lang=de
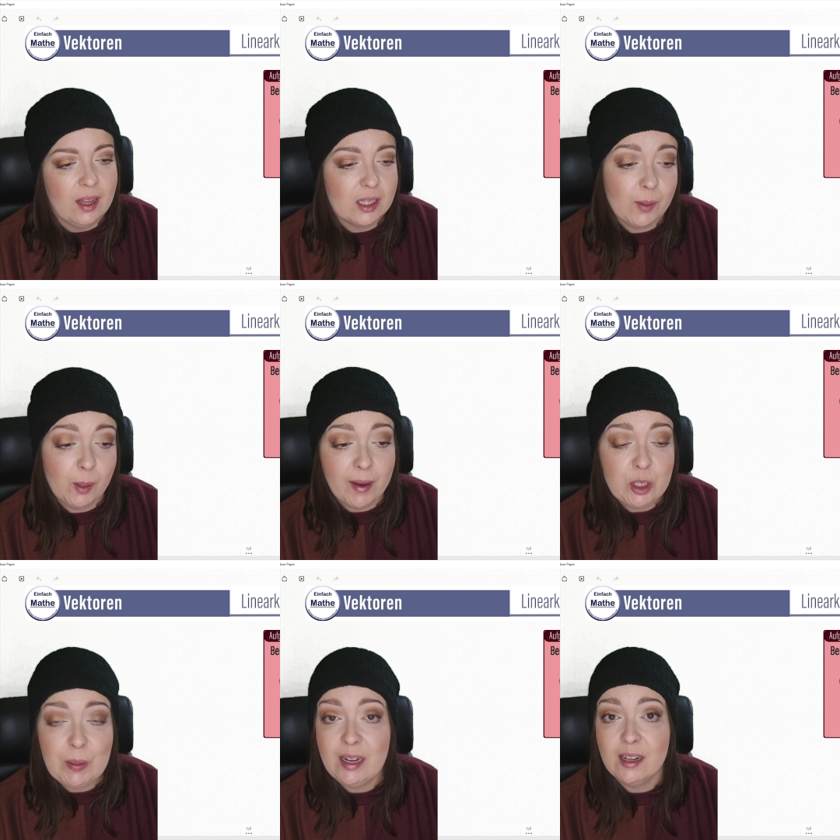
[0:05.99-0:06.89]
Zwei
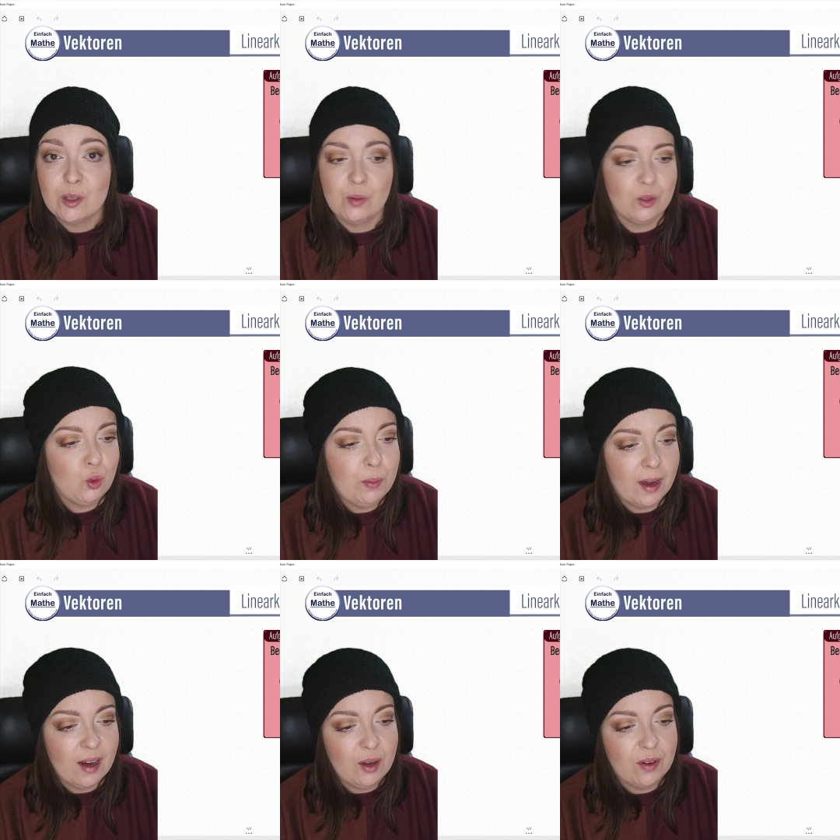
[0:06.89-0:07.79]
Beispiele hierzu, ein
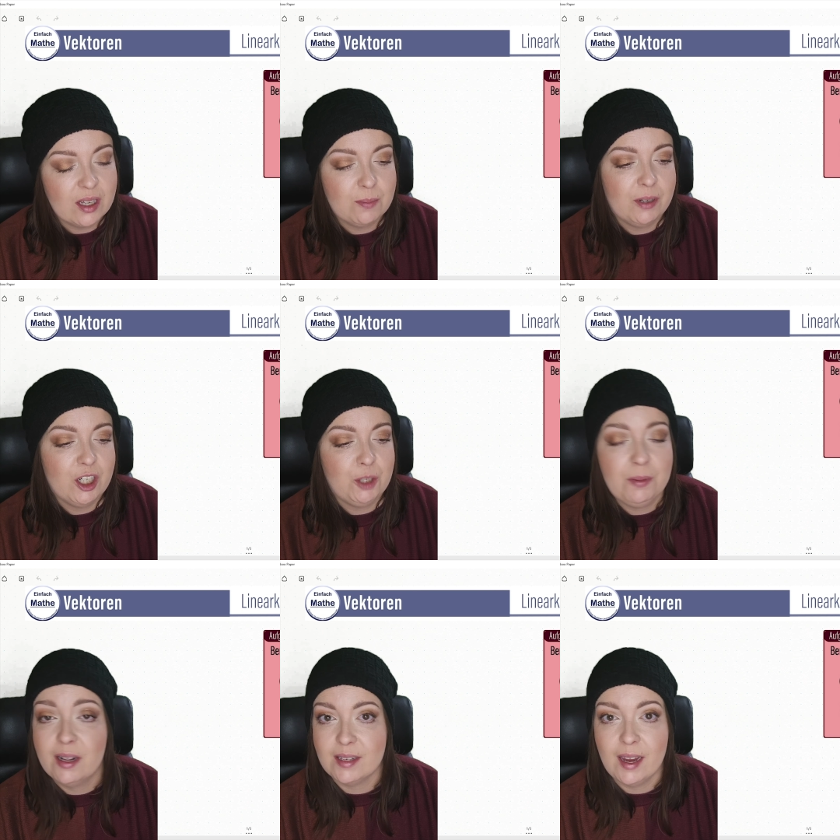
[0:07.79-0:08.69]
super einfaches
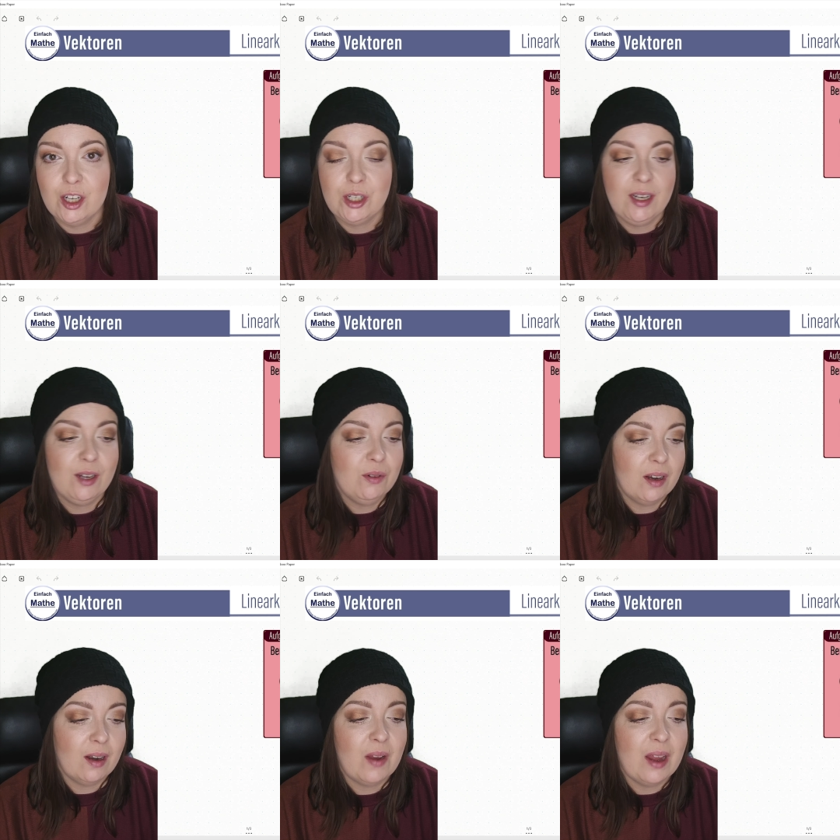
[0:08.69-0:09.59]
Beispiel als Einstieg und
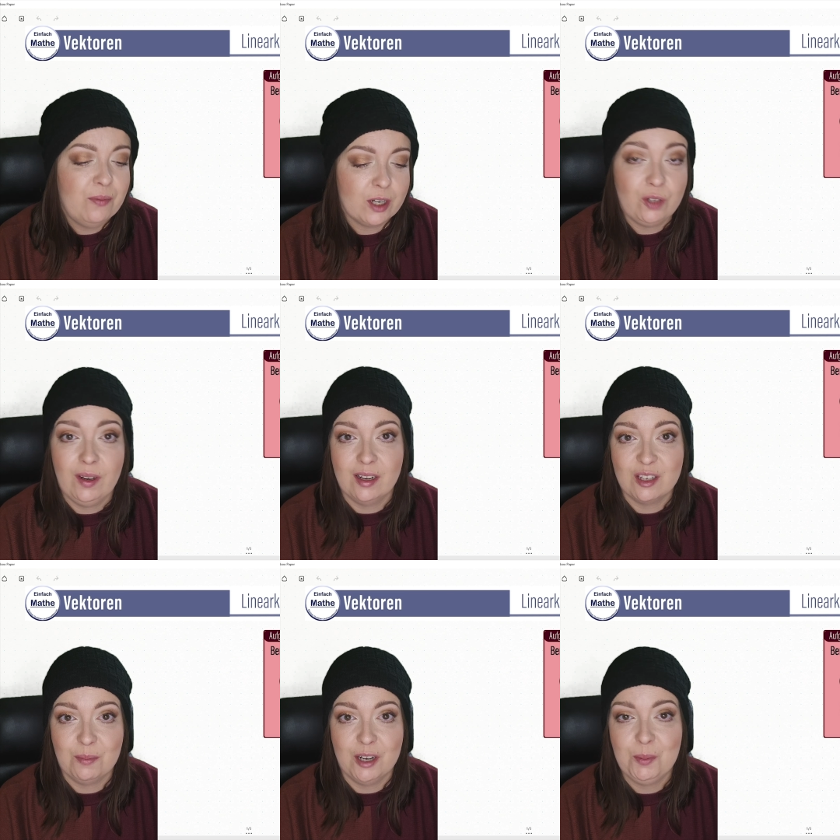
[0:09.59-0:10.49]
dann ein etwas
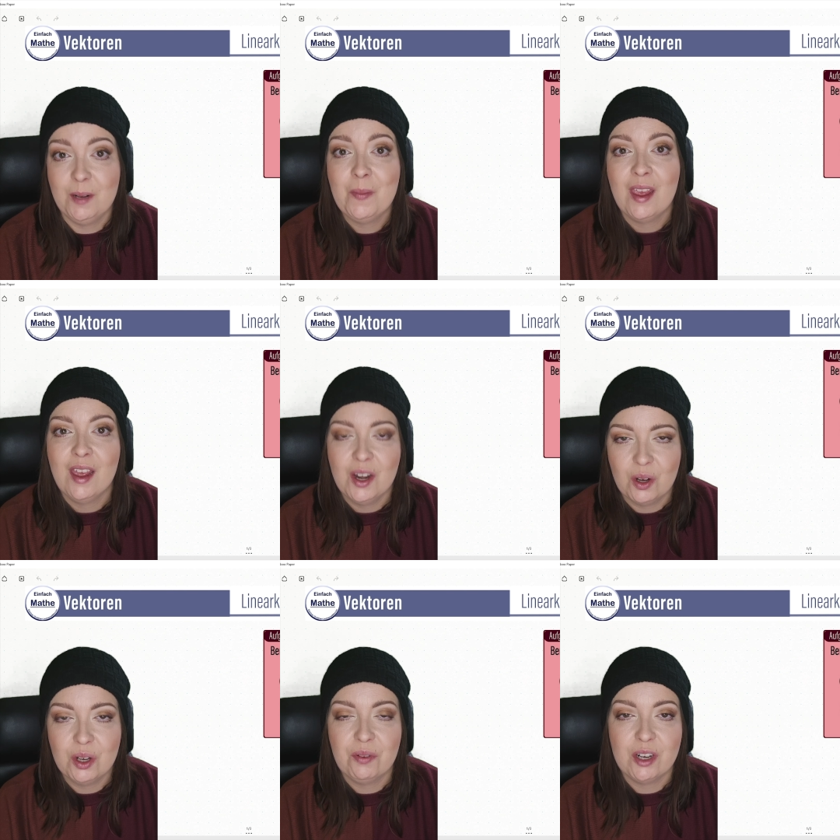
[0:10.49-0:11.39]
schwereres Beispiel.
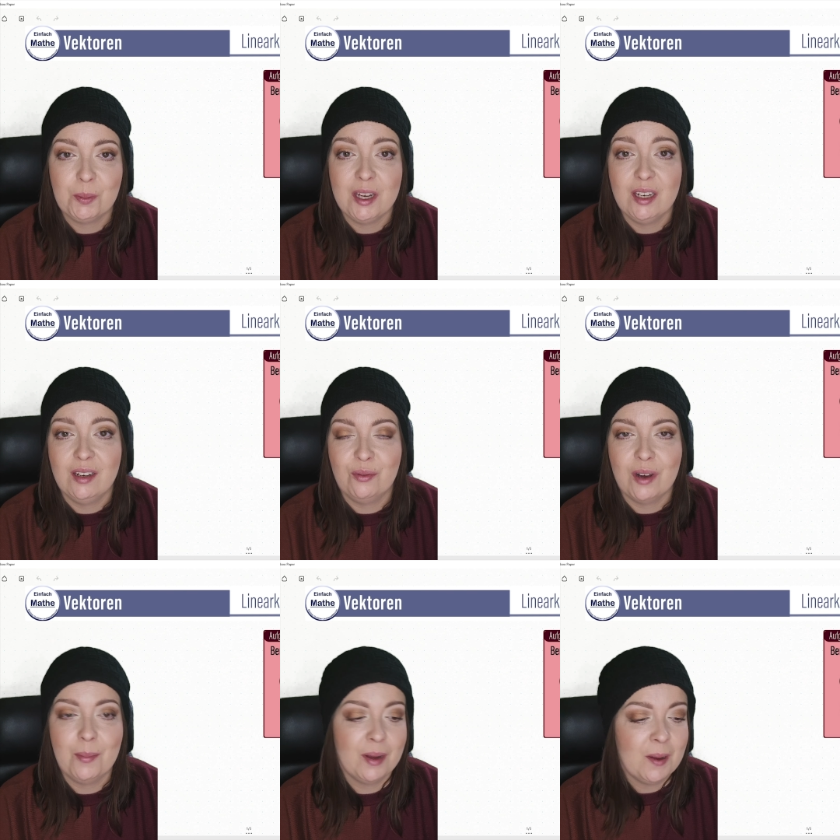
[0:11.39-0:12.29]
Doch ich verspreche dir
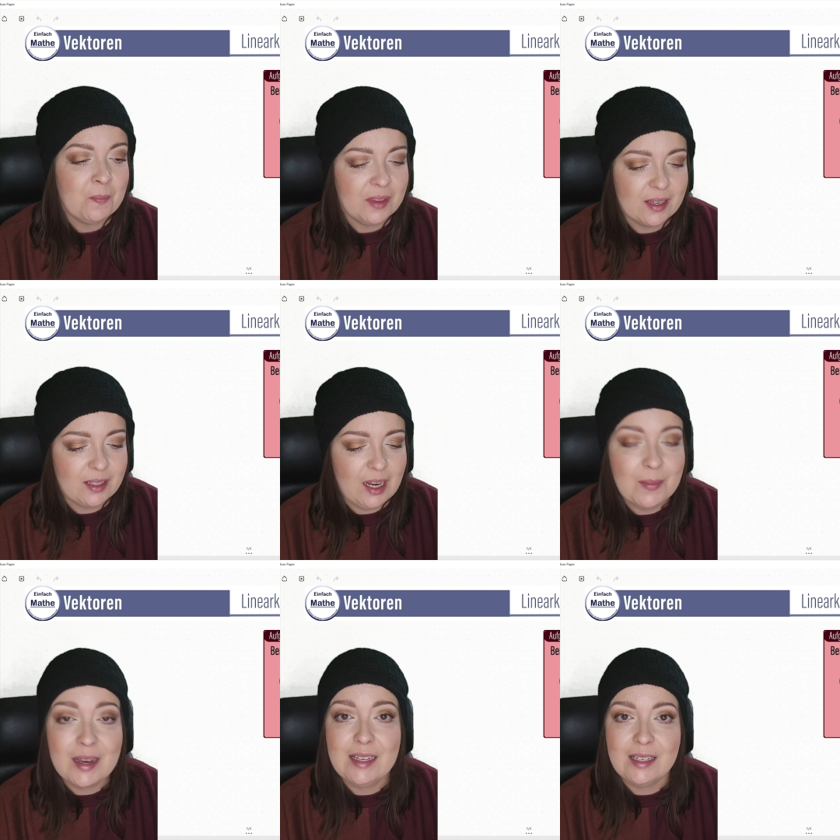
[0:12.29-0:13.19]
vorab, das
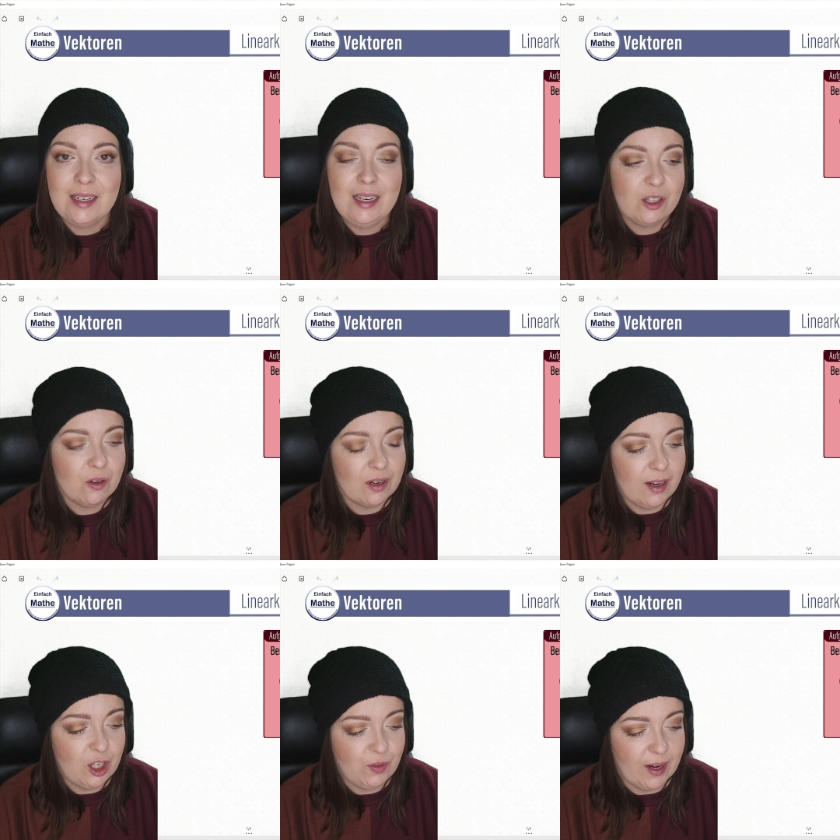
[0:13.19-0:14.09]
Thema ist nicht
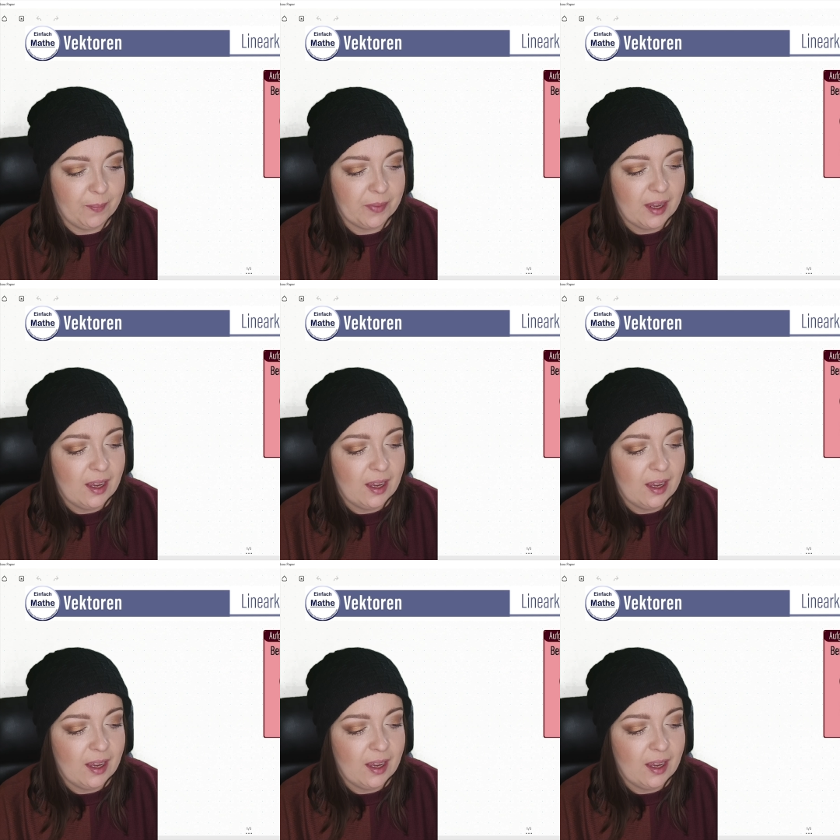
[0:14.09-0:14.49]
sonderlich schwer.